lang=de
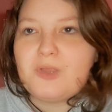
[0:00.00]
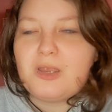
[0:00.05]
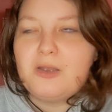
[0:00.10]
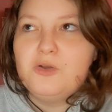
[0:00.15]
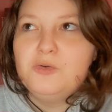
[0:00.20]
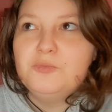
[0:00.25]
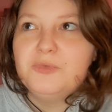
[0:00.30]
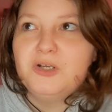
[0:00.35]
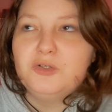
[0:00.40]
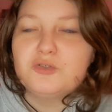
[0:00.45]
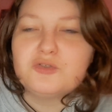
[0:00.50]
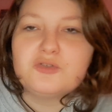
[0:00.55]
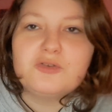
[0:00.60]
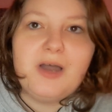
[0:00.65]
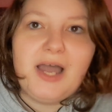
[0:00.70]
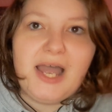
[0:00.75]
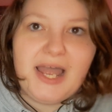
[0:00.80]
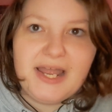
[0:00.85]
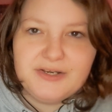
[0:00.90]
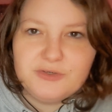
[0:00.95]
immer nur so
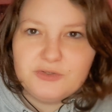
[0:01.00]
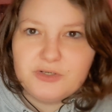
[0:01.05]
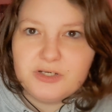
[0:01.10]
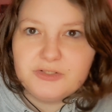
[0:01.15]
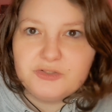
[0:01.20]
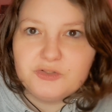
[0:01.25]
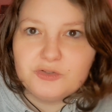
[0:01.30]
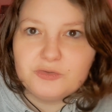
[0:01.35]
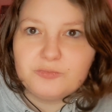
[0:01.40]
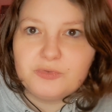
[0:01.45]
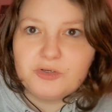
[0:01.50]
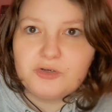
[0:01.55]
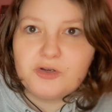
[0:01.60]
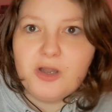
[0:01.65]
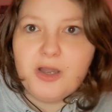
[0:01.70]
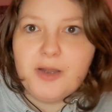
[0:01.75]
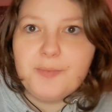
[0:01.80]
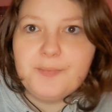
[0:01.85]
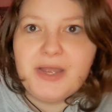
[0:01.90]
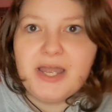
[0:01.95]
Andeutungen
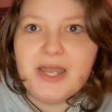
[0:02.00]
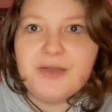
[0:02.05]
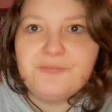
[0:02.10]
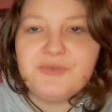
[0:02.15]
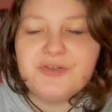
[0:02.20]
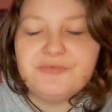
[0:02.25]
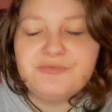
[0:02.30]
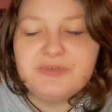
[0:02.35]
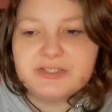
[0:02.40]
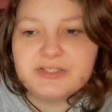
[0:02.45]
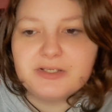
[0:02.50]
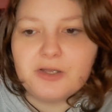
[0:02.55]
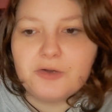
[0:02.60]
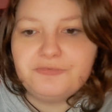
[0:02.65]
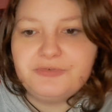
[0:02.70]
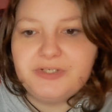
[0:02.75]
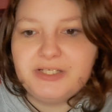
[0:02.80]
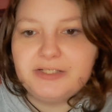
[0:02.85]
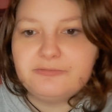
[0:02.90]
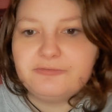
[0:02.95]
bekommen haben. Wir wissen
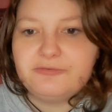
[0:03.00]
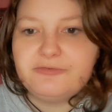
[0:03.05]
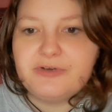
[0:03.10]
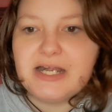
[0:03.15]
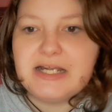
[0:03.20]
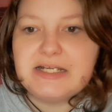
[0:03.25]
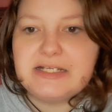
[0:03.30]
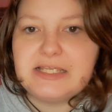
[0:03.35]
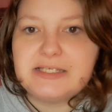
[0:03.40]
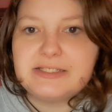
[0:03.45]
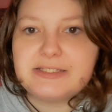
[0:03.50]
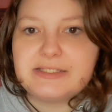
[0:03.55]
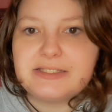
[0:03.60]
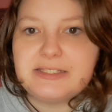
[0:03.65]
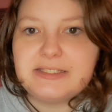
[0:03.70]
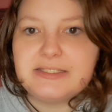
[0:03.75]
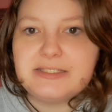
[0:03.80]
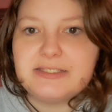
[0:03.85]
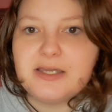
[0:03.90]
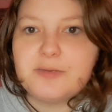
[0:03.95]
auf jeden Fall, dass
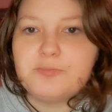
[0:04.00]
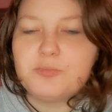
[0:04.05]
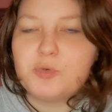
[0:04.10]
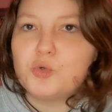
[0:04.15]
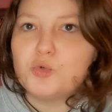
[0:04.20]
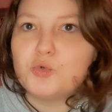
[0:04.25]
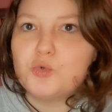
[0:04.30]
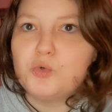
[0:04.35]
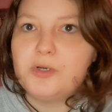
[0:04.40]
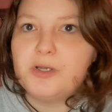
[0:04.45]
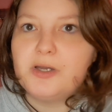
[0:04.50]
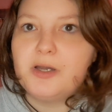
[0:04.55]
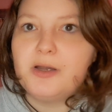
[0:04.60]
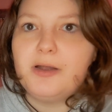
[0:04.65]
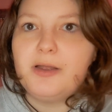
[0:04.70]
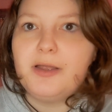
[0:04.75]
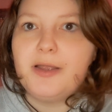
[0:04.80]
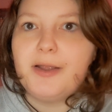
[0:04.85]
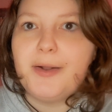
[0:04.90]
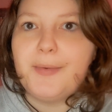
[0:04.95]
dieser
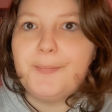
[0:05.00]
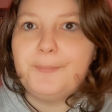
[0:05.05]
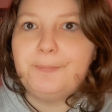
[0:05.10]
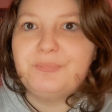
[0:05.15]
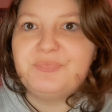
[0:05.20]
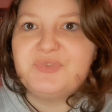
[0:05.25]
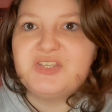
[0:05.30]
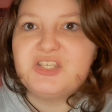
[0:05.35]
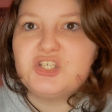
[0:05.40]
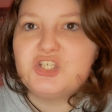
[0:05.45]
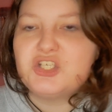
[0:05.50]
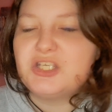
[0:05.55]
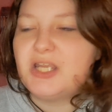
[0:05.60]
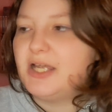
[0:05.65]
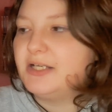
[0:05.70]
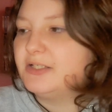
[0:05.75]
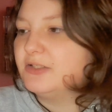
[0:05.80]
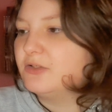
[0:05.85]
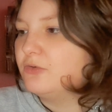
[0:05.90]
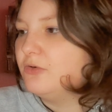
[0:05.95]
Bruder ähm, die
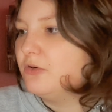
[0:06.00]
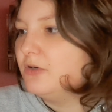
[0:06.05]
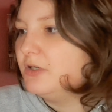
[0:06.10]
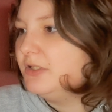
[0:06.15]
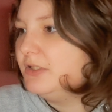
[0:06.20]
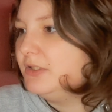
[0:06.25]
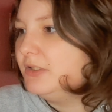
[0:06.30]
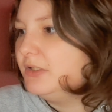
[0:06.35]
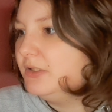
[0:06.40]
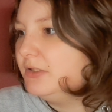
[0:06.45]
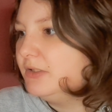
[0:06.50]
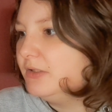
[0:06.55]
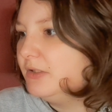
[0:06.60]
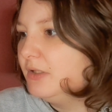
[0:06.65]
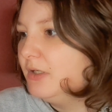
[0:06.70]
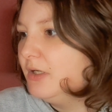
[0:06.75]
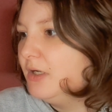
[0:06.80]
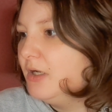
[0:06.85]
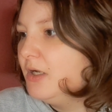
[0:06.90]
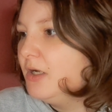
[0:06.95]
Stadt Gold,
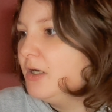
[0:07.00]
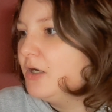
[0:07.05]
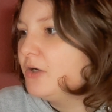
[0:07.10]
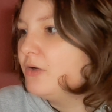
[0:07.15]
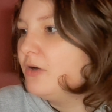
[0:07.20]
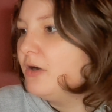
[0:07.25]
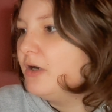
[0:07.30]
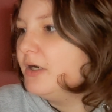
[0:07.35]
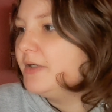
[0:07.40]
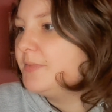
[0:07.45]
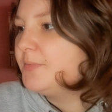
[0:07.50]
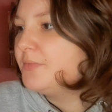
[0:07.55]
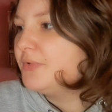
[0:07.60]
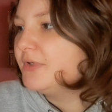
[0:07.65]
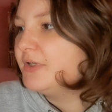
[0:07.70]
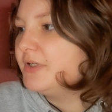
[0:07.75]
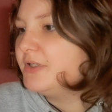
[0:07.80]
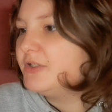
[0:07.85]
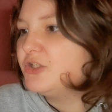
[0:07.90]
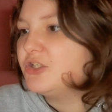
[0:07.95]

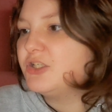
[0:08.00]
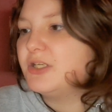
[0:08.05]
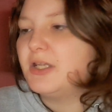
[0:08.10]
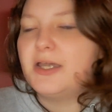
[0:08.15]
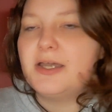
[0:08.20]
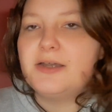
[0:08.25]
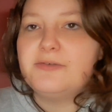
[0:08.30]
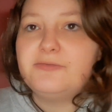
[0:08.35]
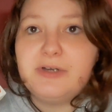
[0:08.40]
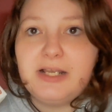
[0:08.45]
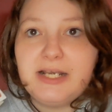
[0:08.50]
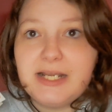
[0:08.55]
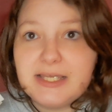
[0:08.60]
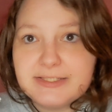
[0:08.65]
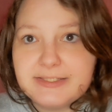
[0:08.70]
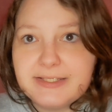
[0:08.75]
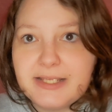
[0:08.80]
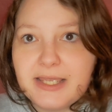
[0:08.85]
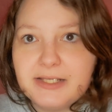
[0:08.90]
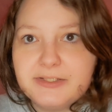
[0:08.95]
Goldbridge äh,
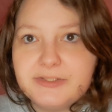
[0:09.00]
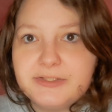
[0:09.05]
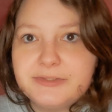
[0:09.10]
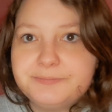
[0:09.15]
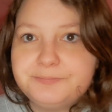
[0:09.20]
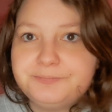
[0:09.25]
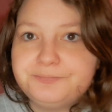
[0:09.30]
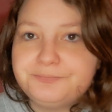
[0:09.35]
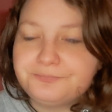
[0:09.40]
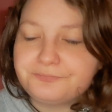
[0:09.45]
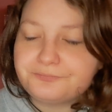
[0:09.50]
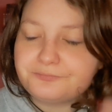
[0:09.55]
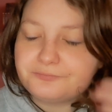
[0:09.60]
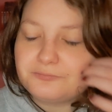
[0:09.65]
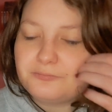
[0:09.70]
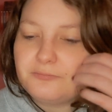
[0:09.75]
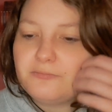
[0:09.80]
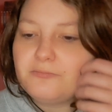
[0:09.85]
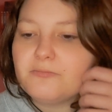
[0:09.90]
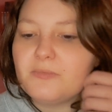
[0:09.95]
verlassen hat.
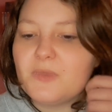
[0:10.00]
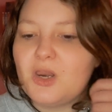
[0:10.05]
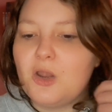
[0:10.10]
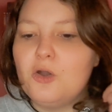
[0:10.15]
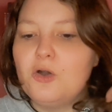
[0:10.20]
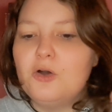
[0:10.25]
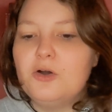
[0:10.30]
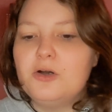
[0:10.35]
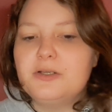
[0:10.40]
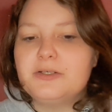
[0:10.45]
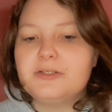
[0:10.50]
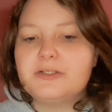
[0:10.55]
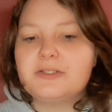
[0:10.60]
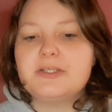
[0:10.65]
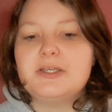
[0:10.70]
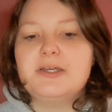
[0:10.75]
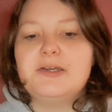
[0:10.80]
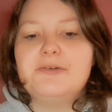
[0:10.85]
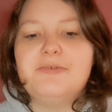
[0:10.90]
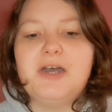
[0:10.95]
Und
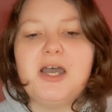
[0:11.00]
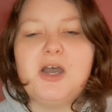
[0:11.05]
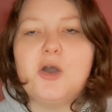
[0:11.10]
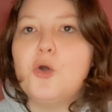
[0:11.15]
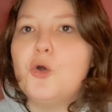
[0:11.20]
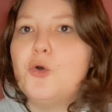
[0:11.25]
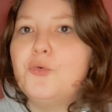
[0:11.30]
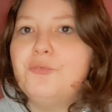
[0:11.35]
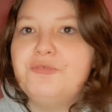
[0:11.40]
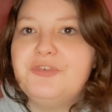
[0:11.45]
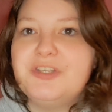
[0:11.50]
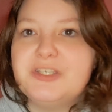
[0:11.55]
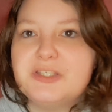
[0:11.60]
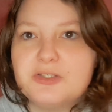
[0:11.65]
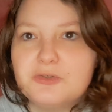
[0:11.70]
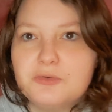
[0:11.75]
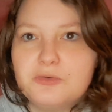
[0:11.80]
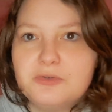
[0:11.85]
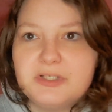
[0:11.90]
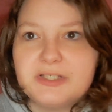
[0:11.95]
äh, warum,
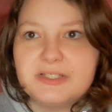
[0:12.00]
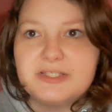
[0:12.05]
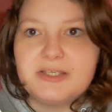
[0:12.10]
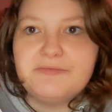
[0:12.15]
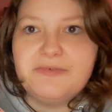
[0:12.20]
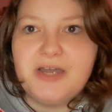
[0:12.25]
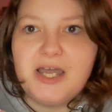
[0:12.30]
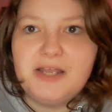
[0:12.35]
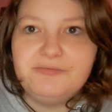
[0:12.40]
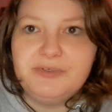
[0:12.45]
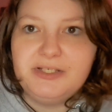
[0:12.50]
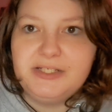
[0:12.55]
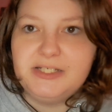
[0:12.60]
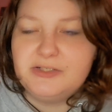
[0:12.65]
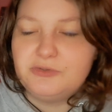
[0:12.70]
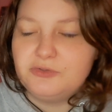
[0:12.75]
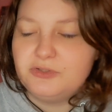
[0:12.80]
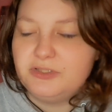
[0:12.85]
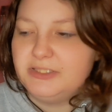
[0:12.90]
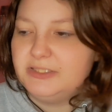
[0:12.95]
wieso, das erfahren wir
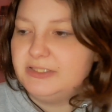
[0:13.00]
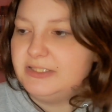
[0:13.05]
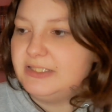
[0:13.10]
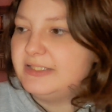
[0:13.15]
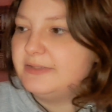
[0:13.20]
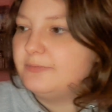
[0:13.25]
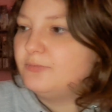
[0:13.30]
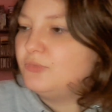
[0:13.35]
natürlich in diesem